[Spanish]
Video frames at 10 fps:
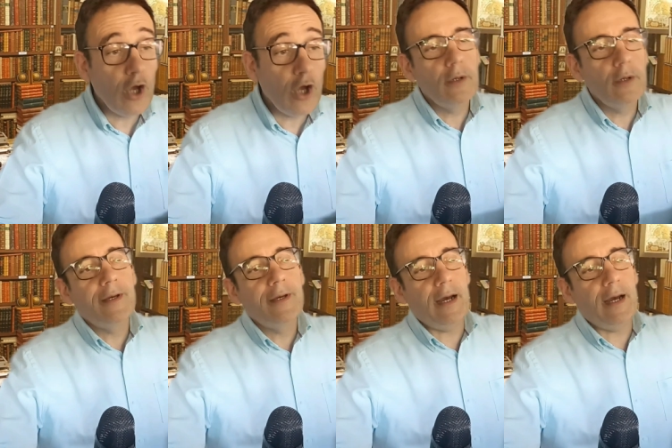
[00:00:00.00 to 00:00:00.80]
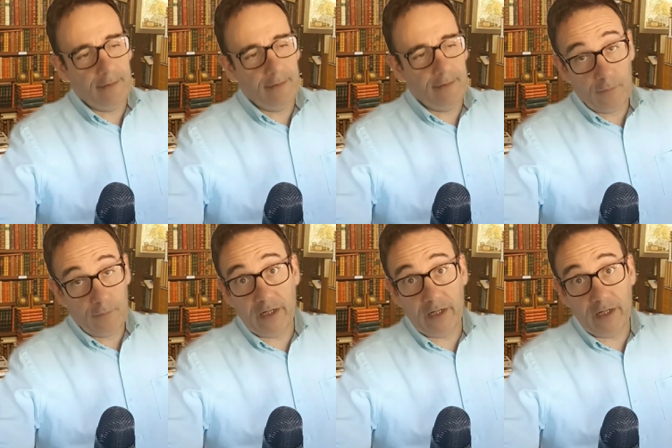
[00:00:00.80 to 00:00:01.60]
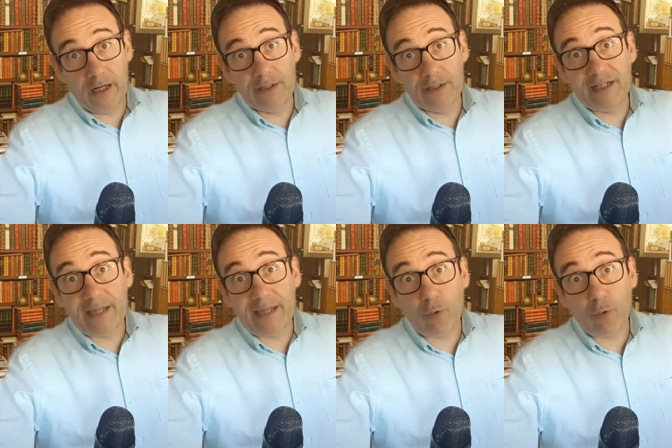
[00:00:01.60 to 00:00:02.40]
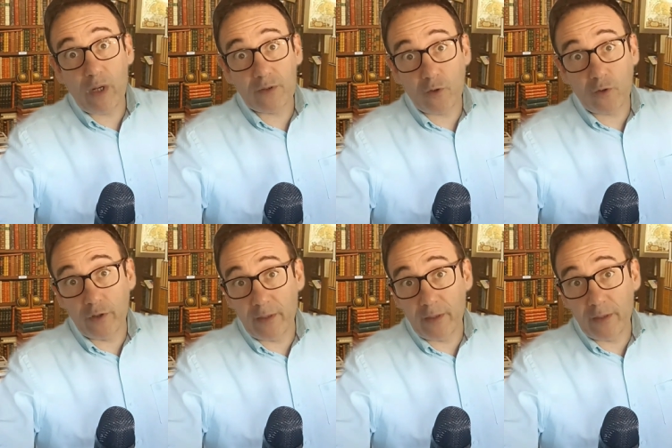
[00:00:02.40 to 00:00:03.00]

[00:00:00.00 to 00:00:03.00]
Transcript: Ah, con el 34, con el más